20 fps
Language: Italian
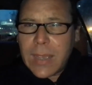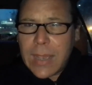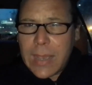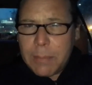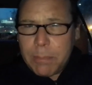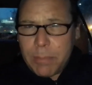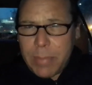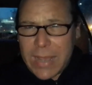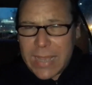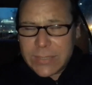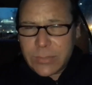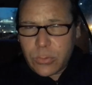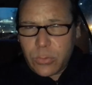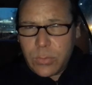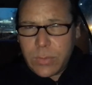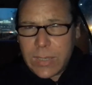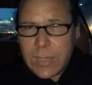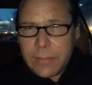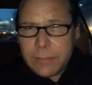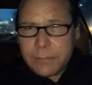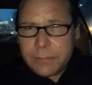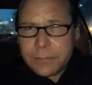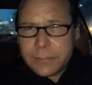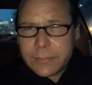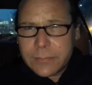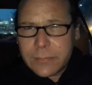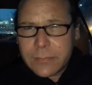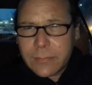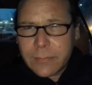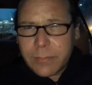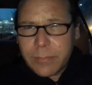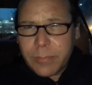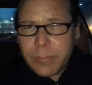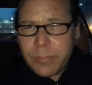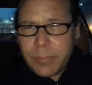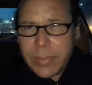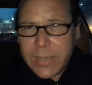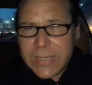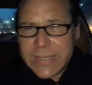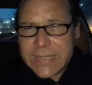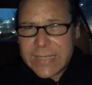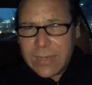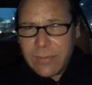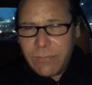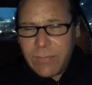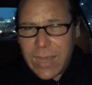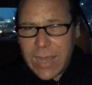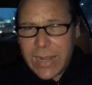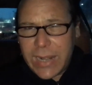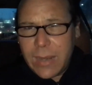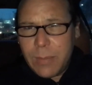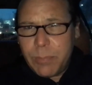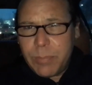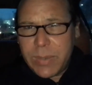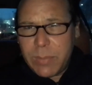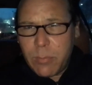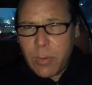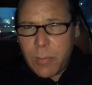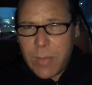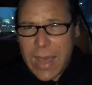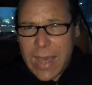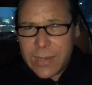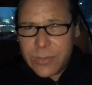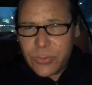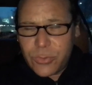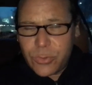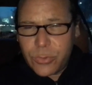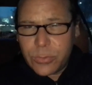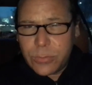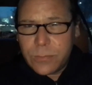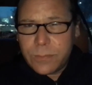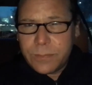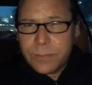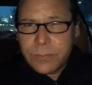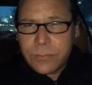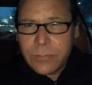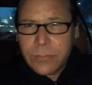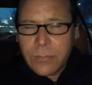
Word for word: a Pasqua per salvare il primo maggio.